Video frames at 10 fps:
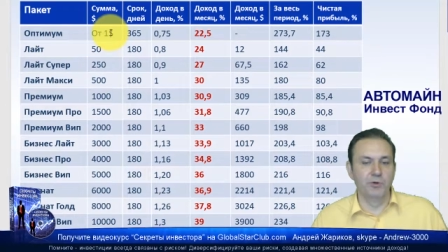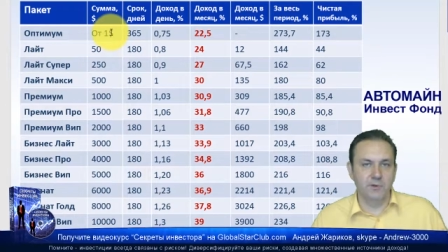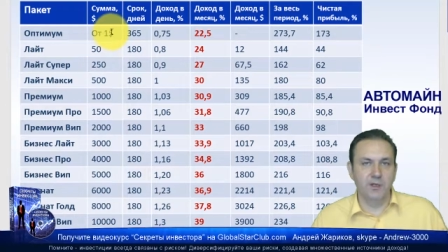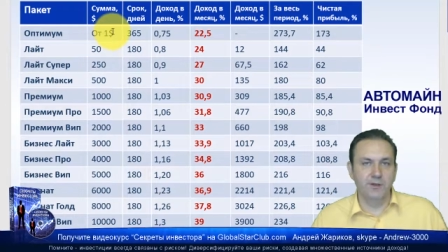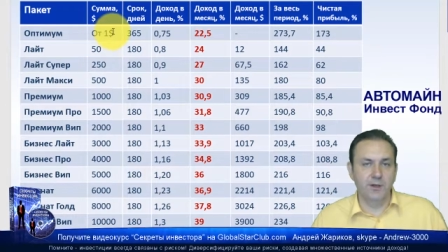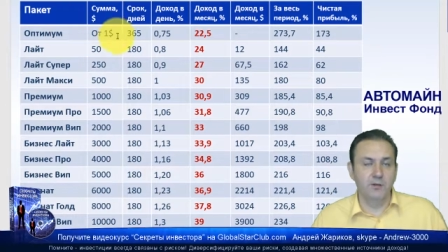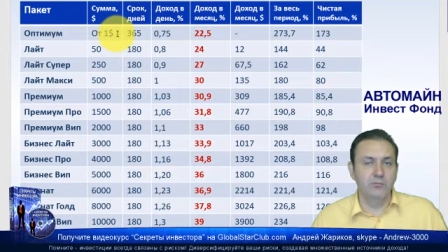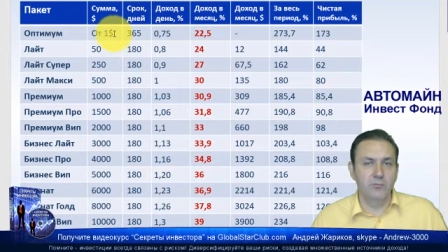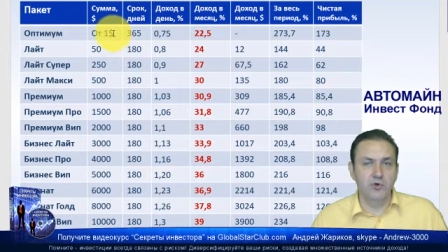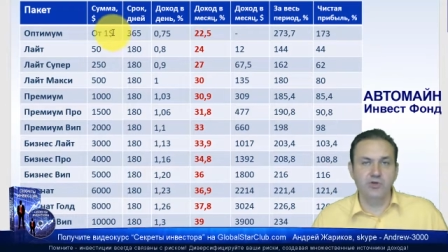Да-да,
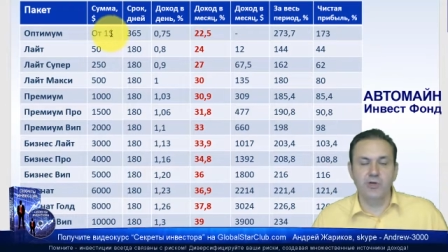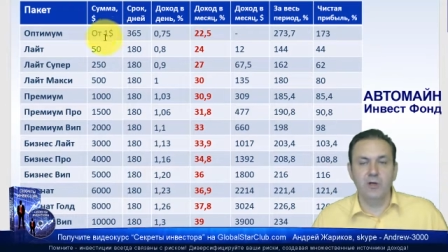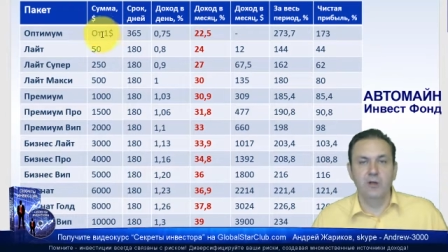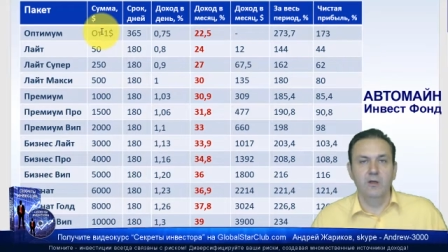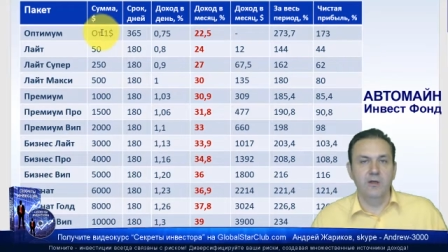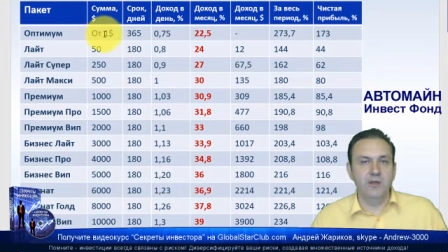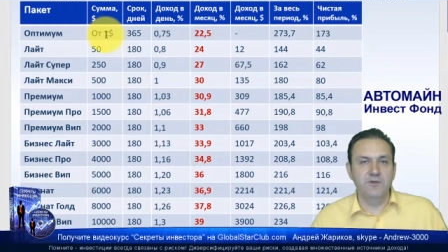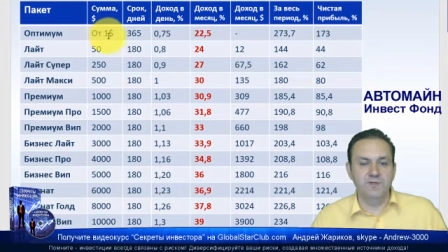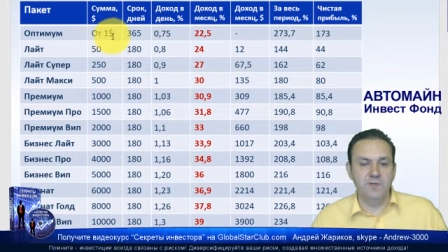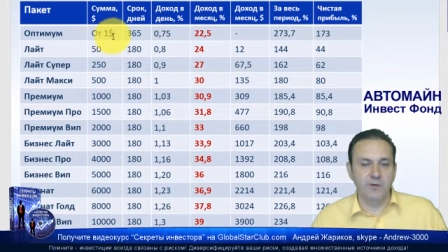можно
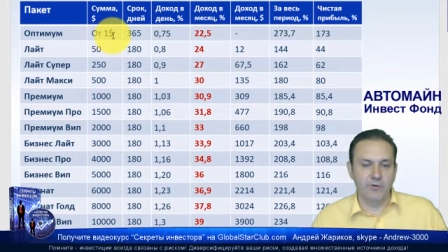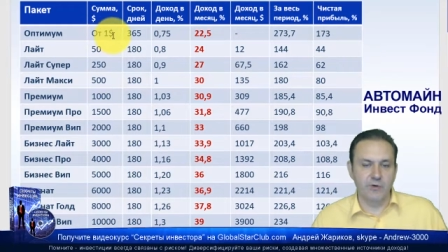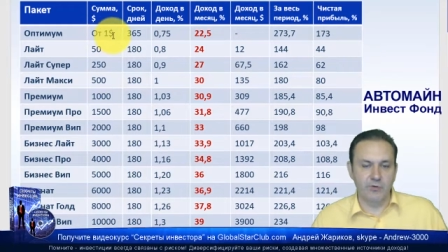инвестировать